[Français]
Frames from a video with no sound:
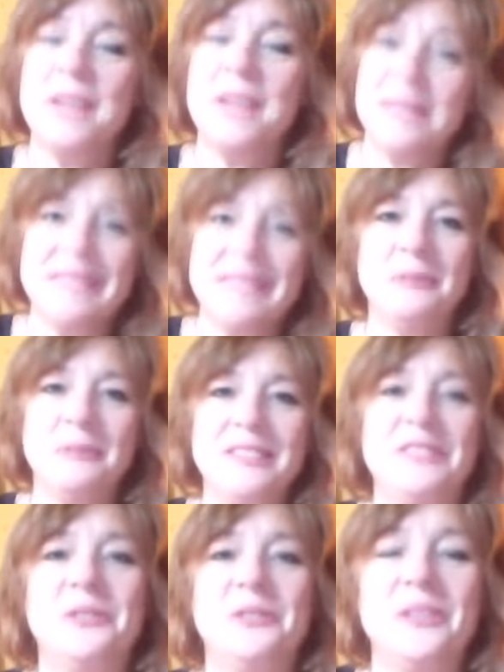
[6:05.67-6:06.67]
Et eh ben, c'est mon
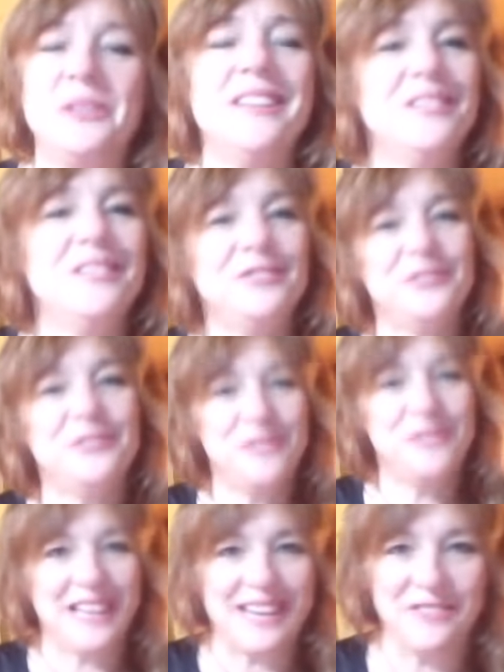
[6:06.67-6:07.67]
discours et vous le
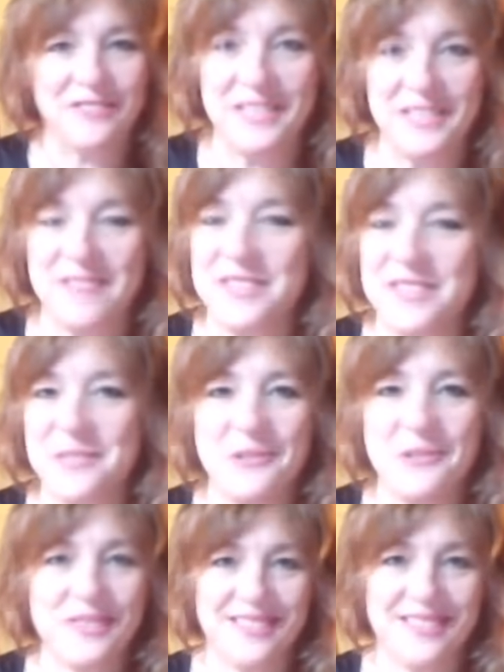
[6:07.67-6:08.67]
verrez à la fin de la
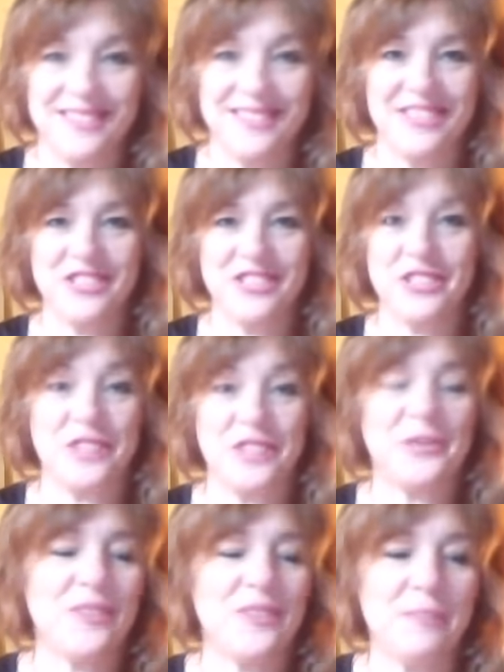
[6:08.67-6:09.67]
vidéo.
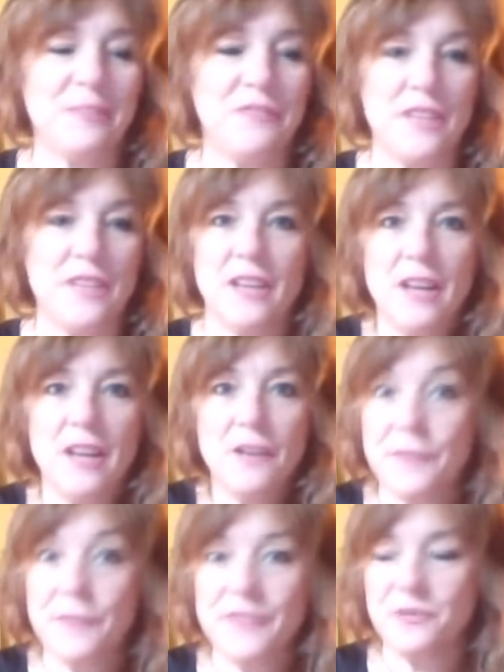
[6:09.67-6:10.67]
J'adore, ça me fait
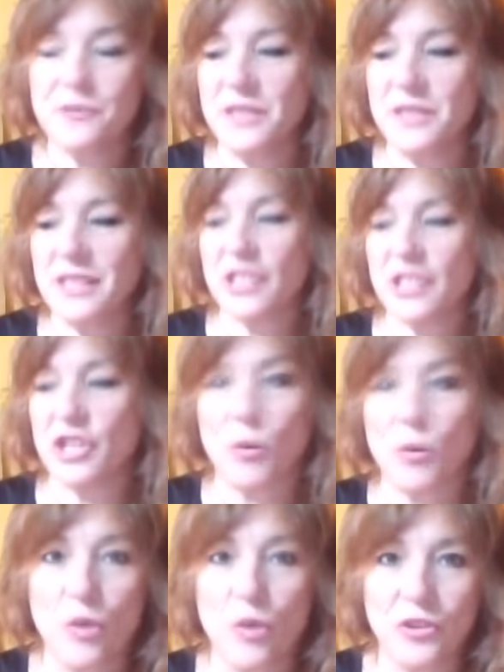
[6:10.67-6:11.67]
frissonner. Hier, je l'ai
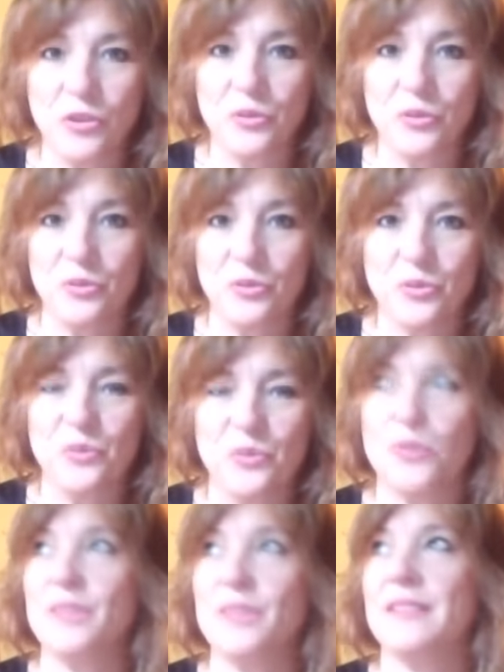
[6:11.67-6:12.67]
re-entendu de
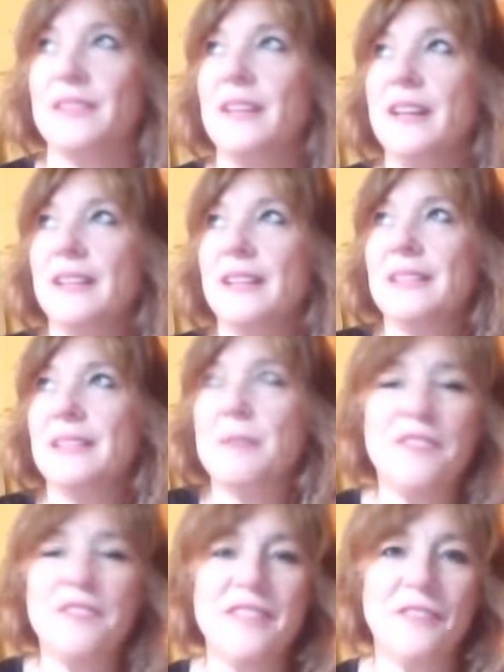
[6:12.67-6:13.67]
nouveau. Ça
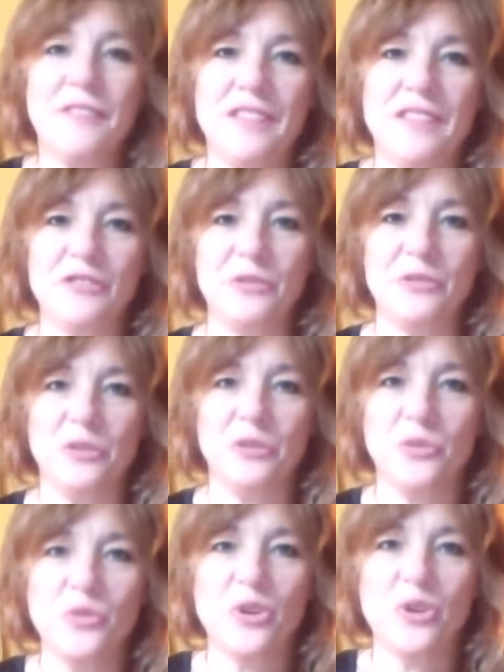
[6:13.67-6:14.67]
m'a fait des frissons dans
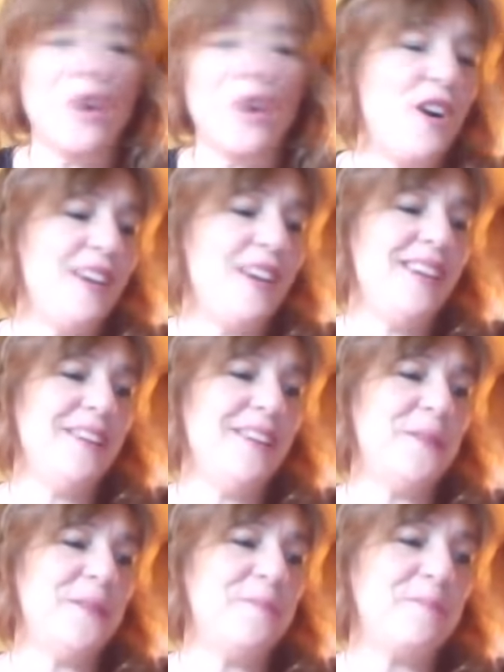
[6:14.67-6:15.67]
tout le corps et,
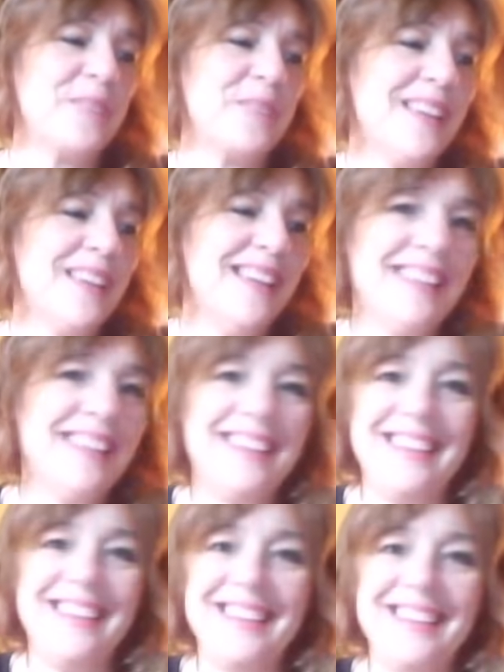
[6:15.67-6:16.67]
euh,
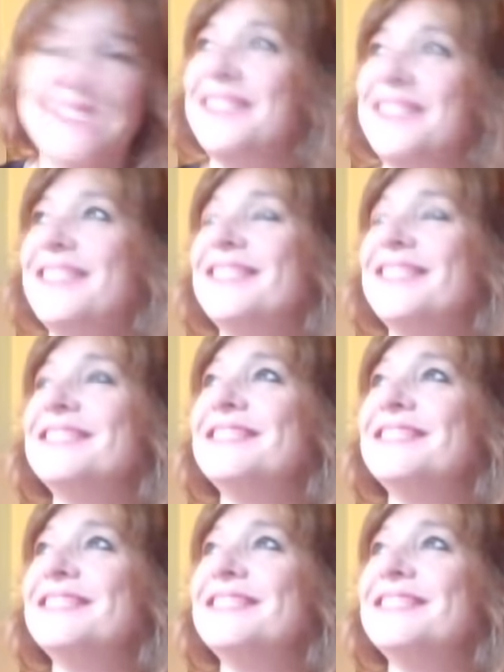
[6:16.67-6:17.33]
et, euh,